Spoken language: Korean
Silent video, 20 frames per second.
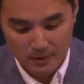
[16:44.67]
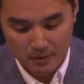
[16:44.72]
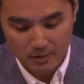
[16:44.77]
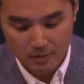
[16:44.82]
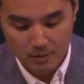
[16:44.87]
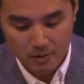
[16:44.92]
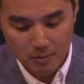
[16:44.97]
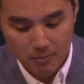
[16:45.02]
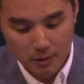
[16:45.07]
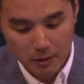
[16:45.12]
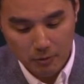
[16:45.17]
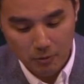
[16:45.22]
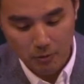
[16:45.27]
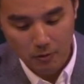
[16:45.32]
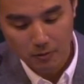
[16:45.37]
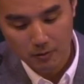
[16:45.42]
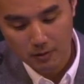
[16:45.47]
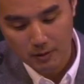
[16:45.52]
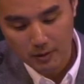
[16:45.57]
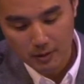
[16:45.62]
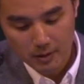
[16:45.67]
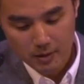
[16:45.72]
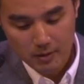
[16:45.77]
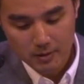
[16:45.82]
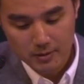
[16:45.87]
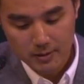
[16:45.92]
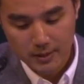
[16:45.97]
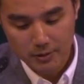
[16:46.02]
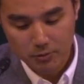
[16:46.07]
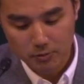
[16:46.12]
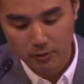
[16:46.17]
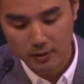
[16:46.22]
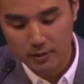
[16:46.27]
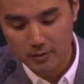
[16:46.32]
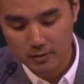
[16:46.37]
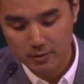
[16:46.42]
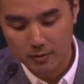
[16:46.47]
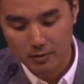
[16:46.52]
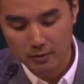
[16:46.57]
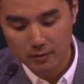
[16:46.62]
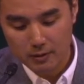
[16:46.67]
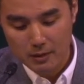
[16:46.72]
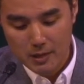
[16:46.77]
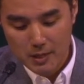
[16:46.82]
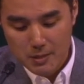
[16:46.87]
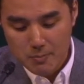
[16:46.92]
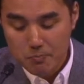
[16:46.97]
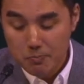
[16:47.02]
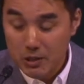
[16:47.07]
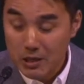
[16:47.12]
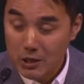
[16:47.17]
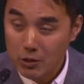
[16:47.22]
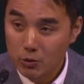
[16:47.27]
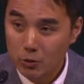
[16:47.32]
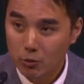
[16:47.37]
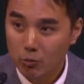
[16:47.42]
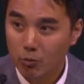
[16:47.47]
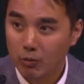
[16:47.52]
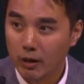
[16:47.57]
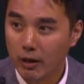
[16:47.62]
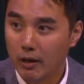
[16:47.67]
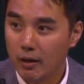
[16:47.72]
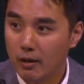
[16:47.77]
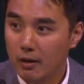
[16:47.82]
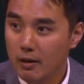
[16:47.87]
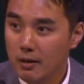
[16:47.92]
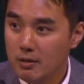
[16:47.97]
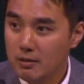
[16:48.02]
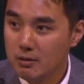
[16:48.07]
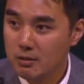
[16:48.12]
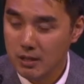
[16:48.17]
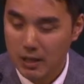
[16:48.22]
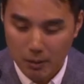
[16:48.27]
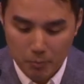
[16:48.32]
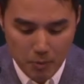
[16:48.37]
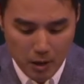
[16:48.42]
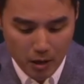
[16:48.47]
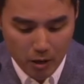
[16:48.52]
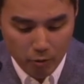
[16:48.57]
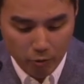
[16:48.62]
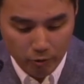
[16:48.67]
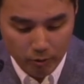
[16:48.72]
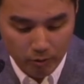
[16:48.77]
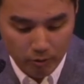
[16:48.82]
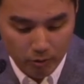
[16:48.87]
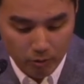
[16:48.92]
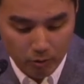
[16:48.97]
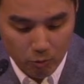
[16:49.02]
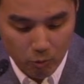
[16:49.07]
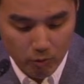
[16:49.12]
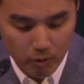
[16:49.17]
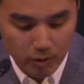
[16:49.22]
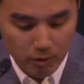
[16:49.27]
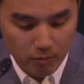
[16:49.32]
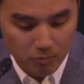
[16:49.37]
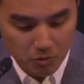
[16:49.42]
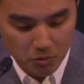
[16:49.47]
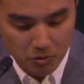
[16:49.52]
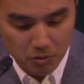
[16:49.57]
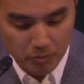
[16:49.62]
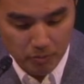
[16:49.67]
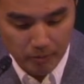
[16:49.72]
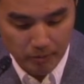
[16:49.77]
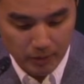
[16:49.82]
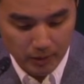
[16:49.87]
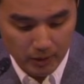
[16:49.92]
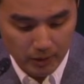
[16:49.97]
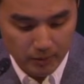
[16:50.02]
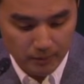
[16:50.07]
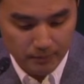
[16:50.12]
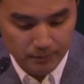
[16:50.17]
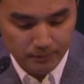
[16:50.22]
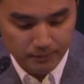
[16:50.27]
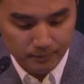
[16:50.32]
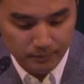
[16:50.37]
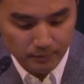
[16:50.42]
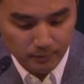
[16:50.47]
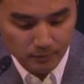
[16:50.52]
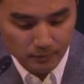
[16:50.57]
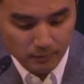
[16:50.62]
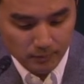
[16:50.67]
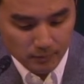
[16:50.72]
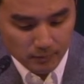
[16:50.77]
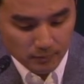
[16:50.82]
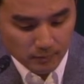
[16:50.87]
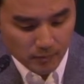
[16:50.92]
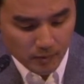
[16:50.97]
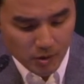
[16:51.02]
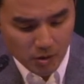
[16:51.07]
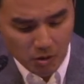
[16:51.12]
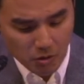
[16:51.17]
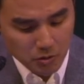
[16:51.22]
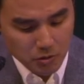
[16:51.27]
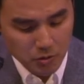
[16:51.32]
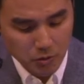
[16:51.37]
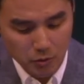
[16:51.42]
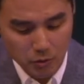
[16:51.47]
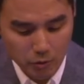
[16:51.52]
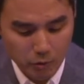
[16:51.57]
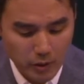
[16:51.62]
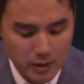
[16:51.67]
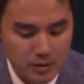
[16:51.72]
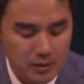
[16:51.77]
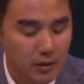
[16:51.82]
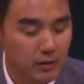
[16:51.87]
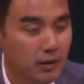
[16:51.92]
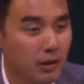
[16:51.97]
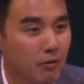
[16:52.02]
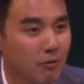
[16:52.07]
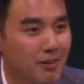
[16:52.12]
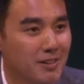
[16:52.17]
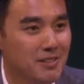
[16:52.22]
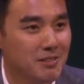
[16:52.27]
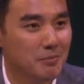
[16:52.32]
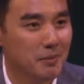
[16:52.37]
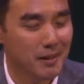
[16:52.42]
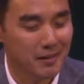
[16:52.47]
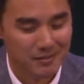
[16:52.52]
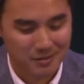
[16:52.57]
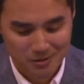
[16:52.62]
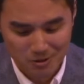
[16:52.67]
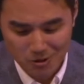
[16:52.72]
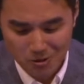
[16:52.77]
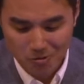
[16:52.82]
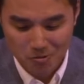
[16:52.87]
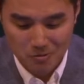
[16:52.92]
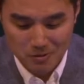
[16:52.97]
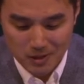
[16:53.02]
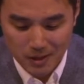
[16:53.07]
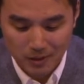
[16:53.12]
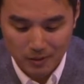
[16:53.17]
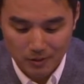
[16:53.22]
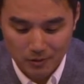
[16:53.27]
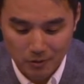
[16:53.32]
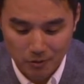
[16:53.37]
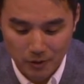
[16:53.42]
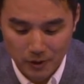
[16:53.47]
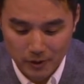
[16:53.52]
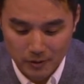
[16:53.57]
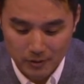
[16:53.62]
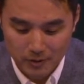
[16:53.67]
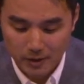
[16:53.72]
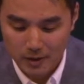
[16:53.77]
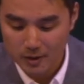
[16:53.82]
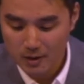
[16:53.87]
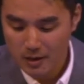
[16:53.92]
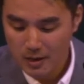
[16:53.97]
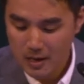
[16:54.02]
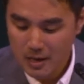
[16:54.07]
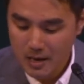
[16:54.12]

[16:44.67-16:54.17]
그게 바로 예수님께서 비유를 통해 책망하고 있는 교회의 모습입니다. 영적으로 괜찮다고 하지만 정작 너희들이